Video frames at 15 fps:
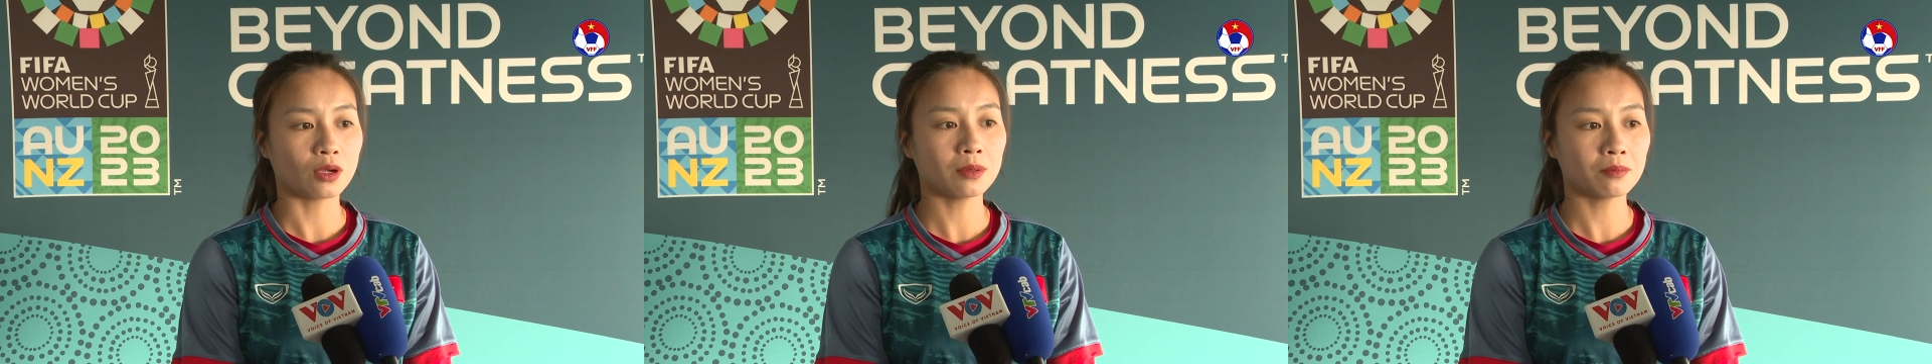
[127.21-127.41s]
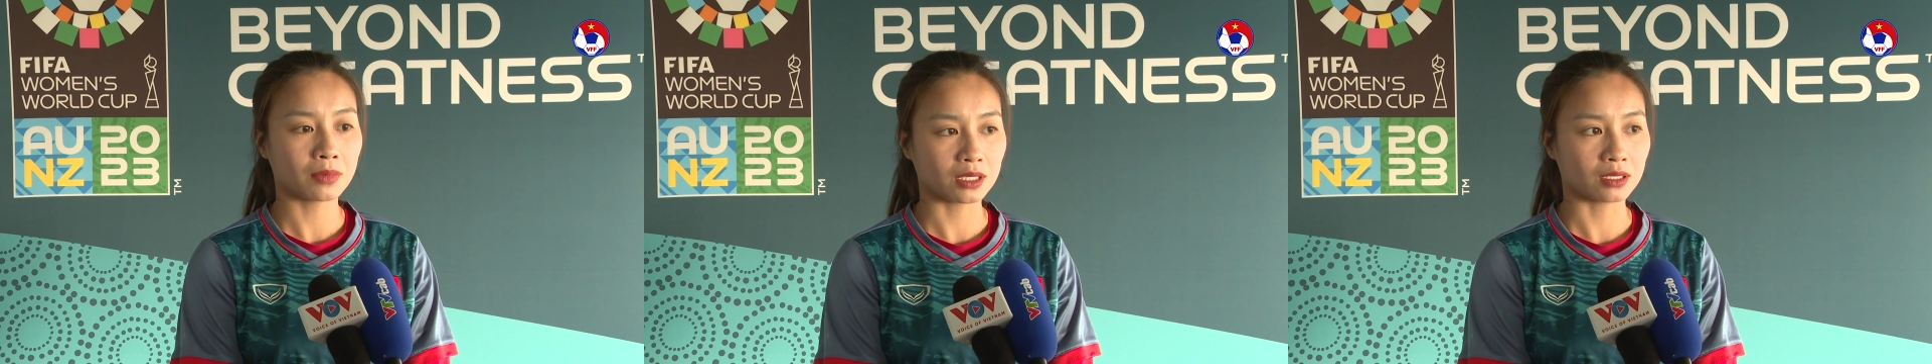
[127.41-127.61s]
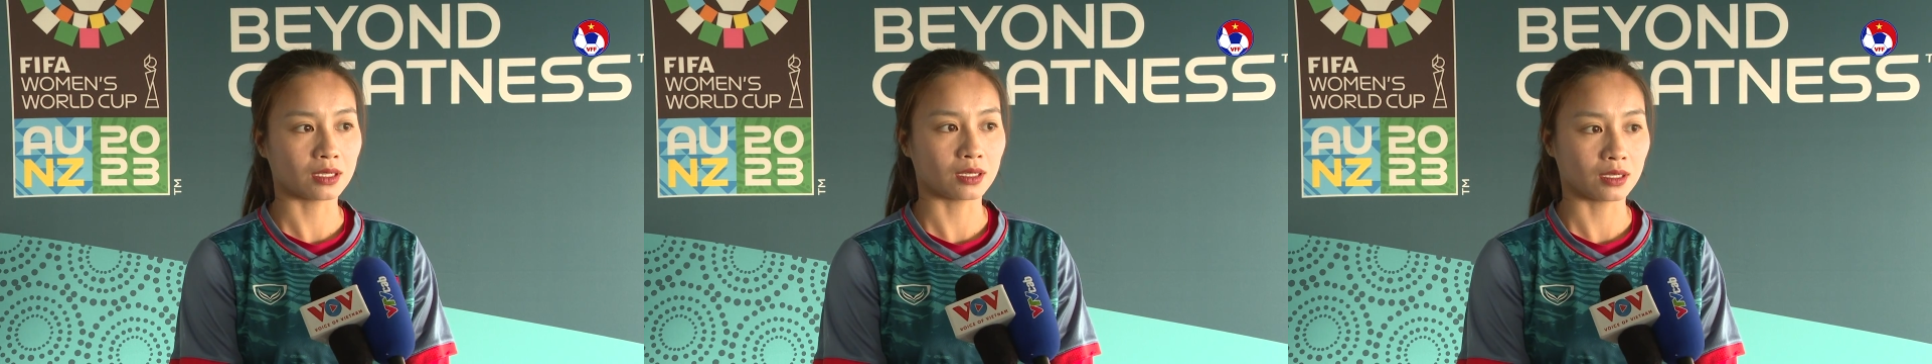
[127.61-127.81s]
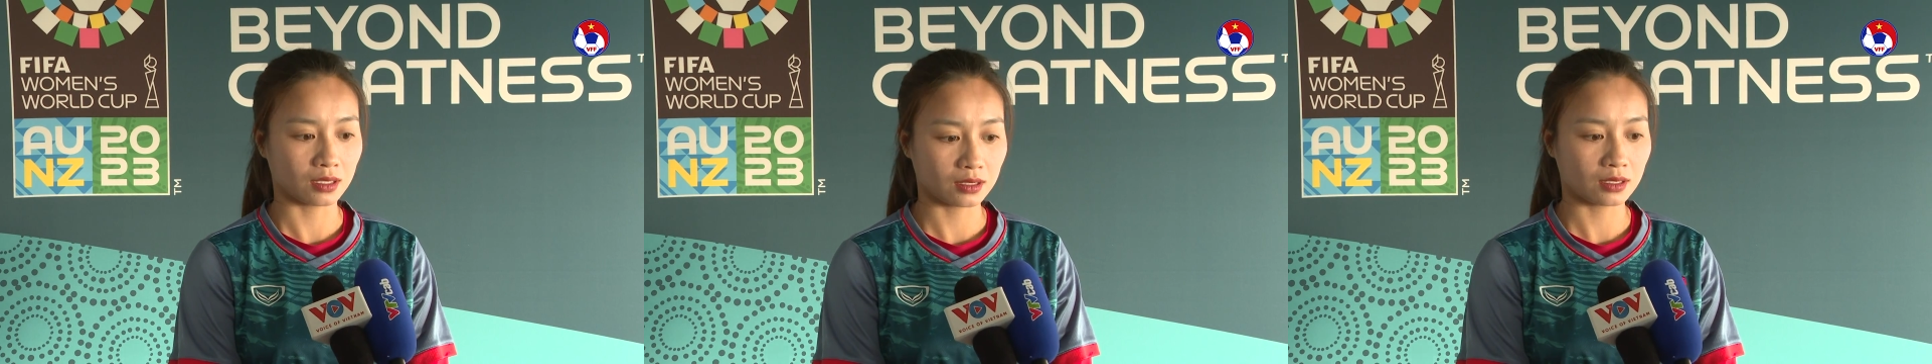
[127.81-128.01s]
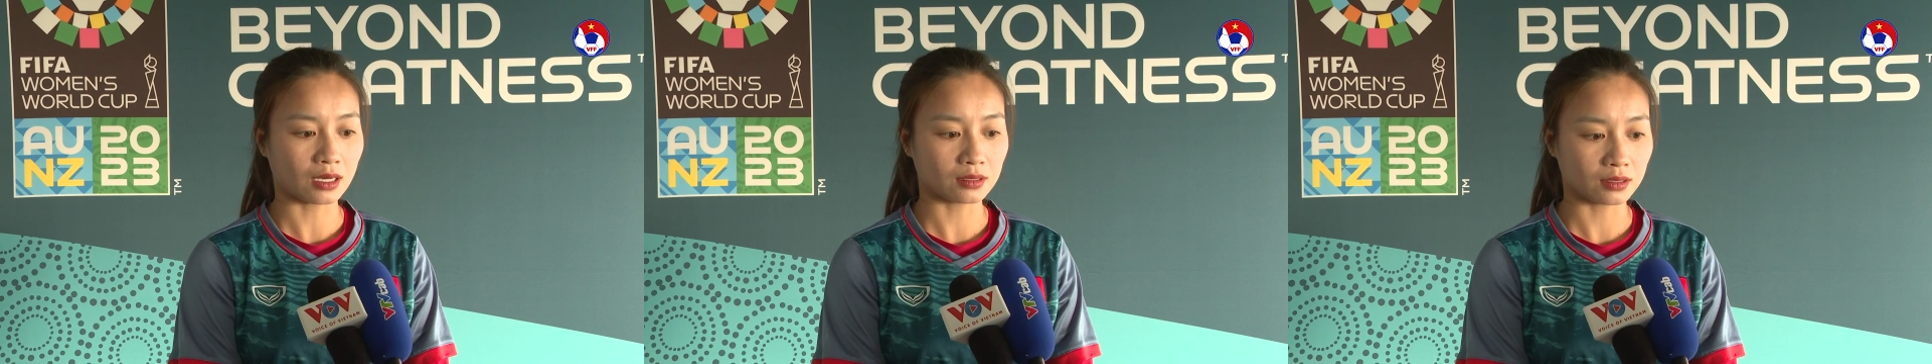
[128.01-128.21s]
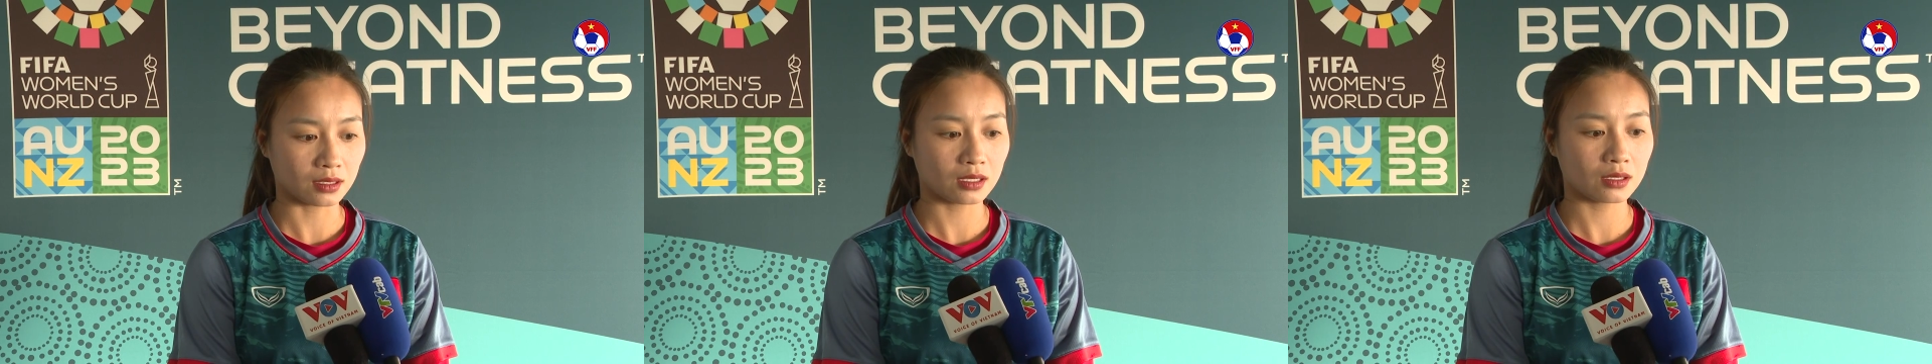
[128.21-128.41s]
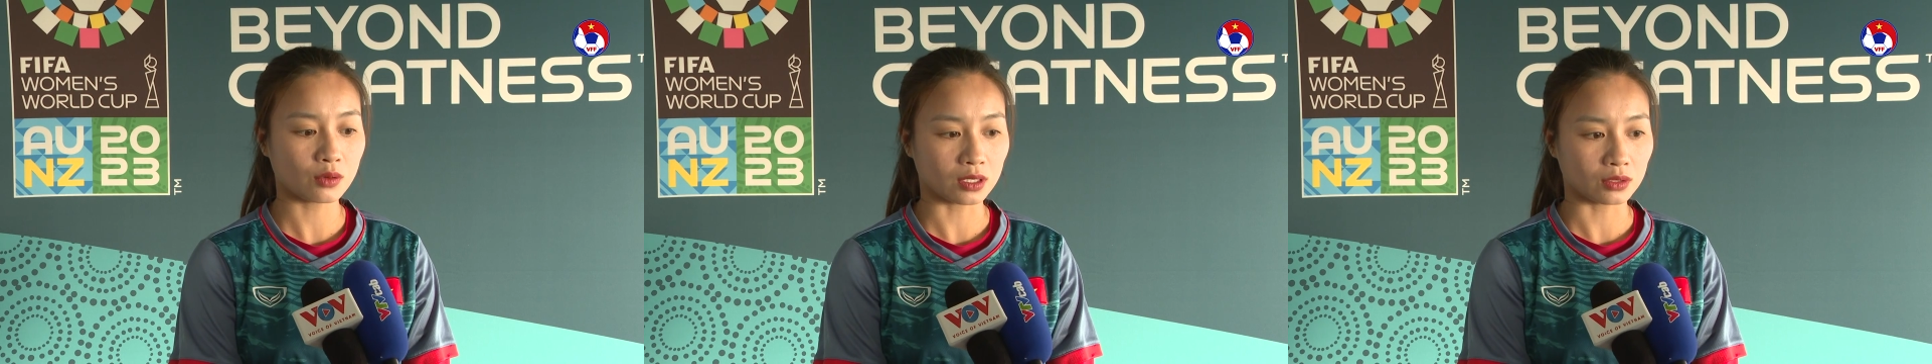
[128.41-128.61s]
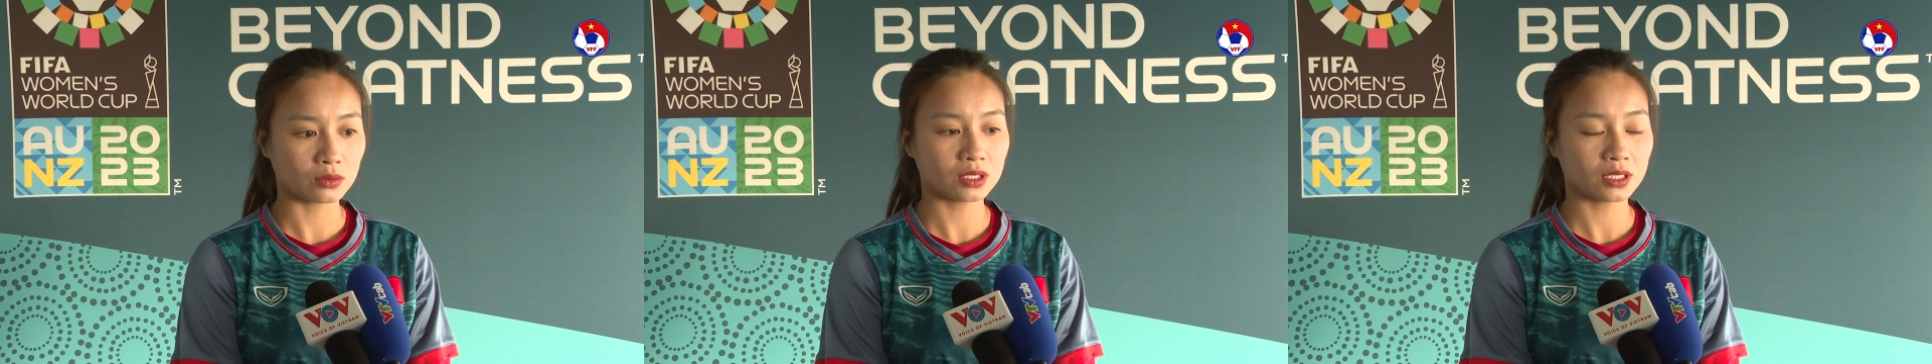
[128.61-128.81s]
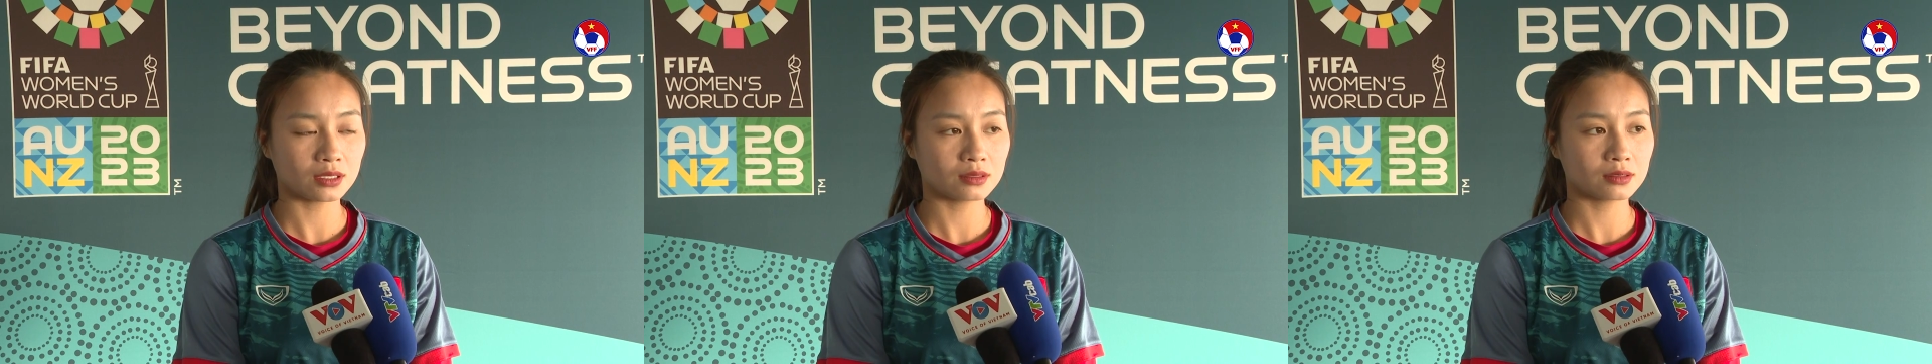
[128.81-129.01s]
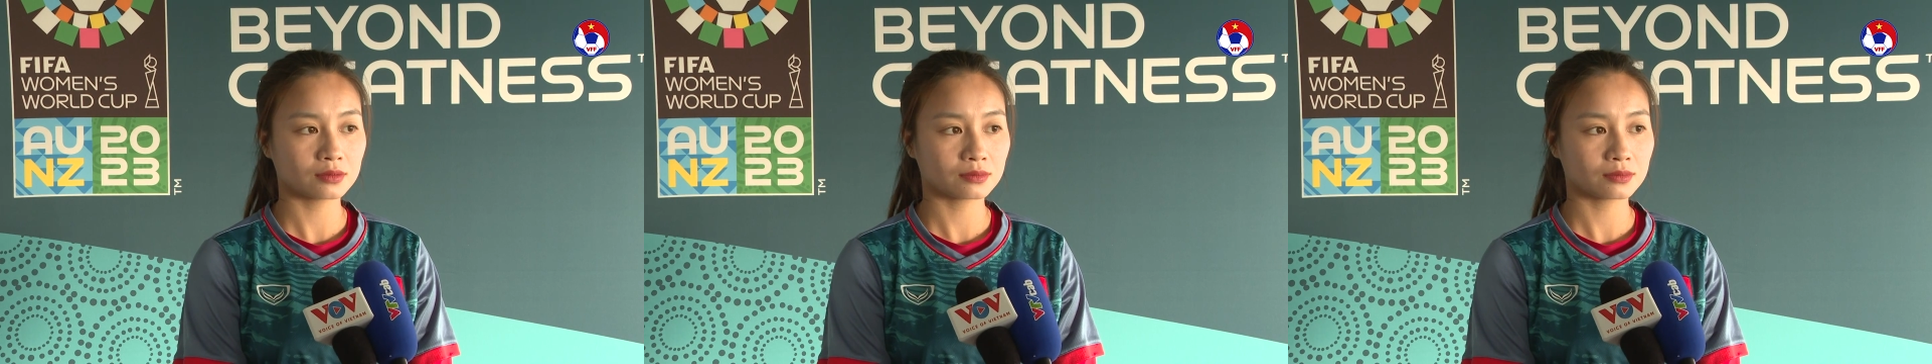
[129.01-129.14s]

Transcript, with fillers: hết mình để đạt được kết quả tốt nhất.